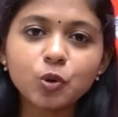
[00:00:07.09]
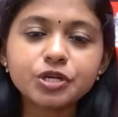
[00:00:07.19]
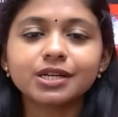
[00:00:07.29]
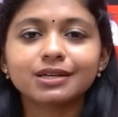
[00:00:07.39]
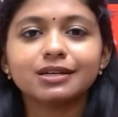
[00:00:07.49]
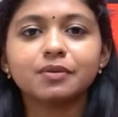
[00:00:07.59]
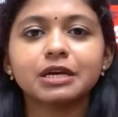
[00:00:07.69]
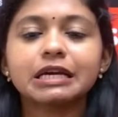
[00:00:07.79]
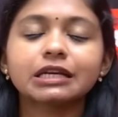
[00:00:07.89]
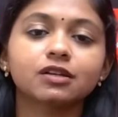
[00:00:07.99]
போயிட்டுருக்கு
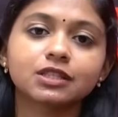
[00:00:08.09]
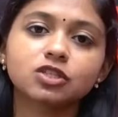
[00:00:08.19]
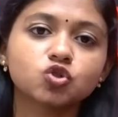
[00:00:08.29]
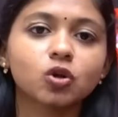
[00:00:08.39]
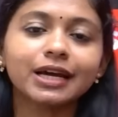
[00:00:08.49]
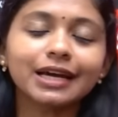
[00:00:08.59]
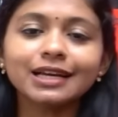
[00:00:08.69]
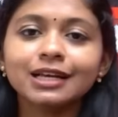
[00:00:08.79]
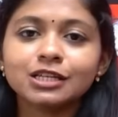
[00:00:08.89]
அப்படிங்கிறத வந்து சொல்லுங்கள்